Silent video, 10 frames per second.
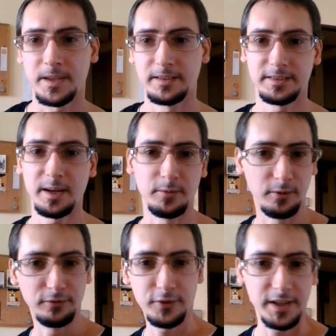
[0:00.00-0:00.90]
siamo
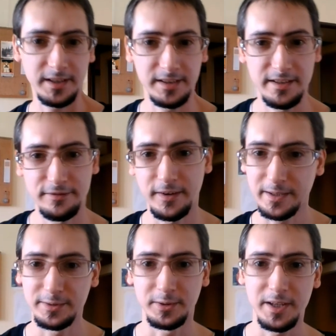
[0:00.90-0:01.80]
confidenti nel
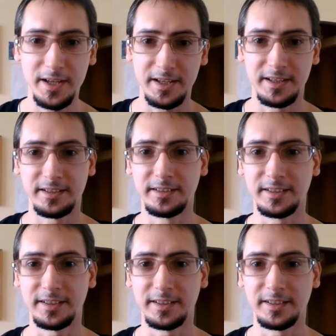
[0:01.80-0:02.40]
fatto che,